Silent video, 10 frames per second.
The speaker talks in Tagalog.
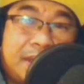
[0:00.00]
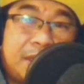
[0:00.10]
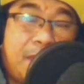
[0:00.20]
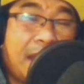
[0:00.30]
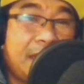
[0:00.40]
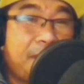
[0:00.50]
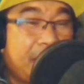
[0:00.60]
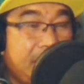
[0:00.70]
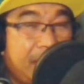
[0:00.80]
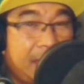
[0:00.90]
smuggling
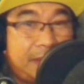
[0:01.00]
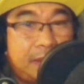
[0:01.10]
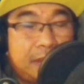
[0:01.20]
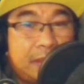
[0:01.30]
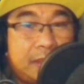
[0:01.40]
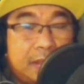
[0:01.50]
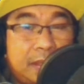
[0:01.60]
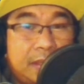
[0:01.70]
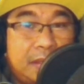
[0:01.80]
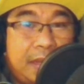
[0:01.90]
pa rin yan.
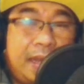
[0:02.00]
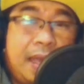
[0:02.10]
Eh